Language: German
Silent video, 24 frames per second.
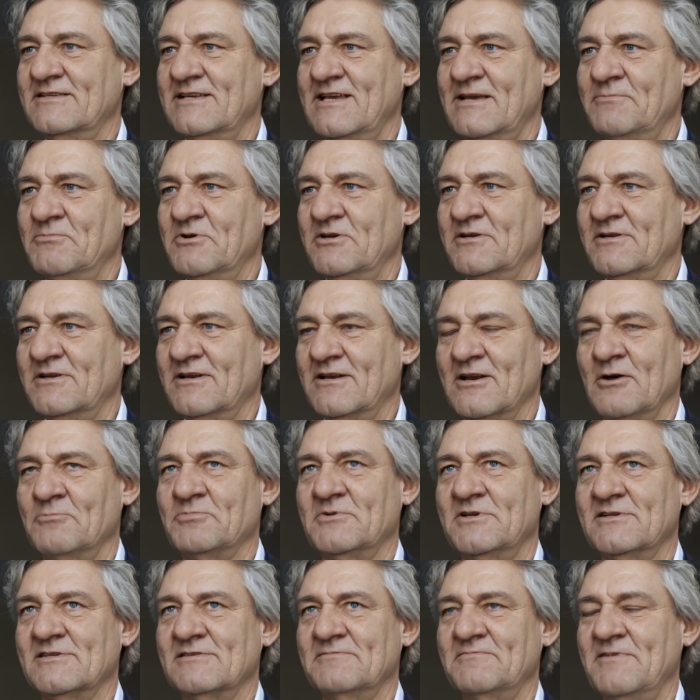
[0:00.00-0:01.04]
CeBIT. Ich glaube,
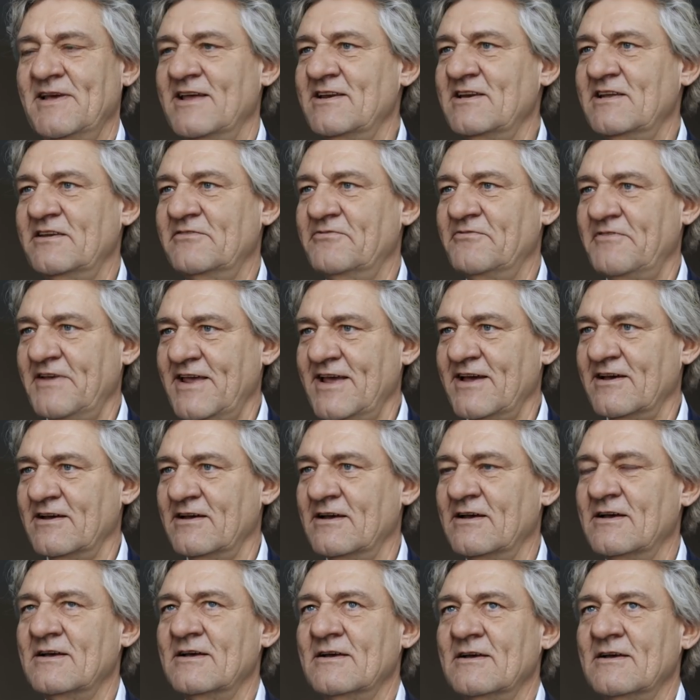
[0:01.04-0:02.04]
das wäre nicht fair.